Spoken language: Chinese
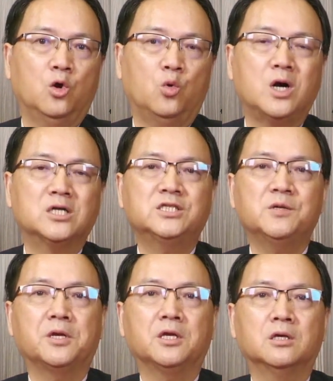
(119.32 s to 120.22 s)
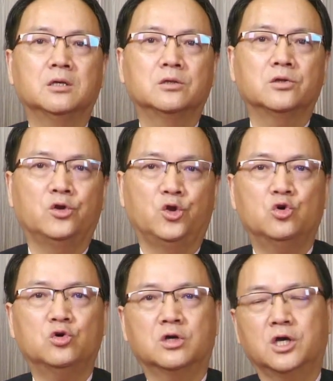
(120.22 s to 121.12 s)
王建民
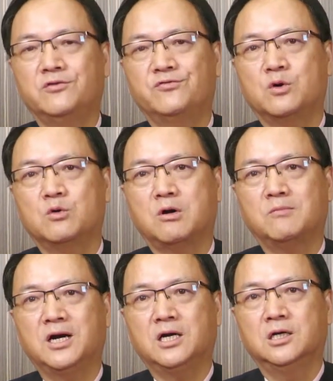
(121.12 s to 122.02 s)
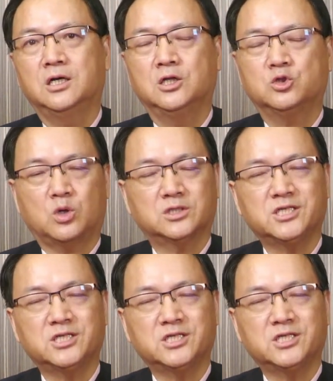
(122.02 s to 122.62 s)
牛可以逢王吗？大只